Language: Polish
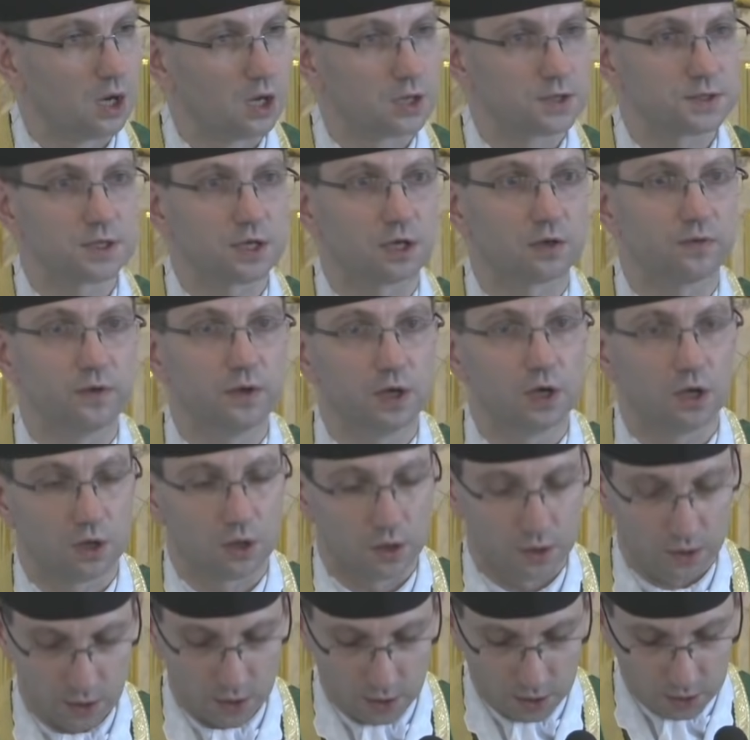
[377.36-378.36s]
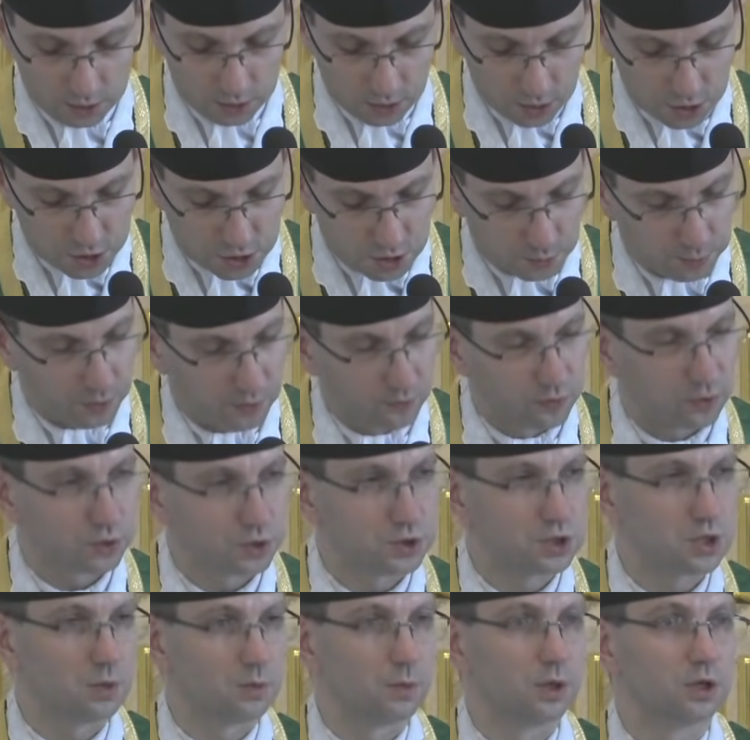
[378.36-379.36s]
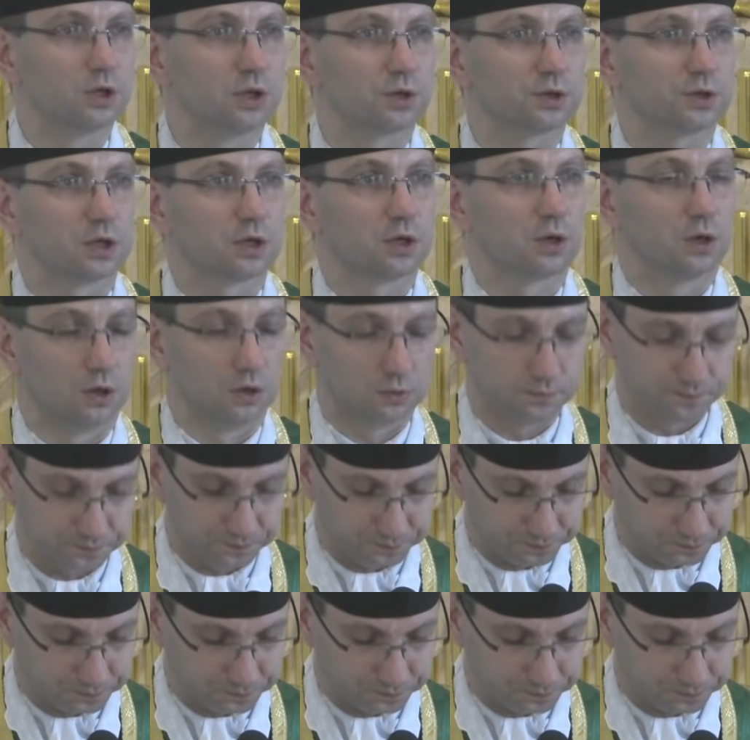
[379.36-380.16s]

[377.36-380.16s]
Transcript: Za chwilę jeszcze powrócimy do tego,